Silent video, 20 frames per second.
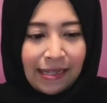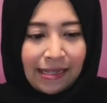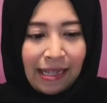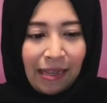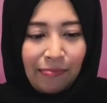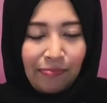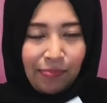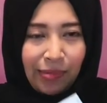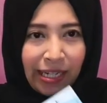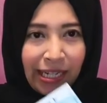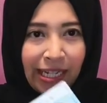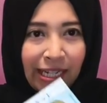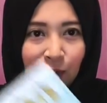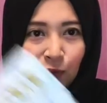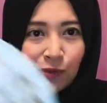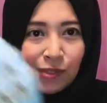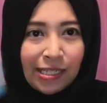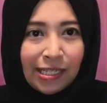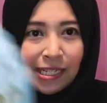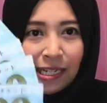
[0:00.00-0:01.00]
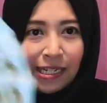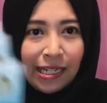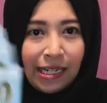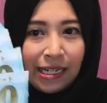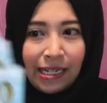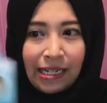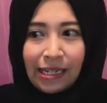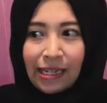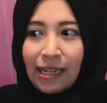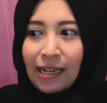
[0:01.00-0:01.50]
Tapi nukerin
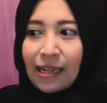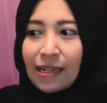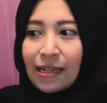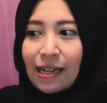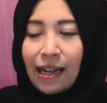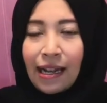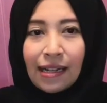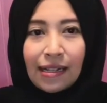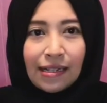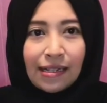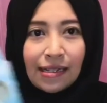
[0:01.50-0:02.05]
ininya nggak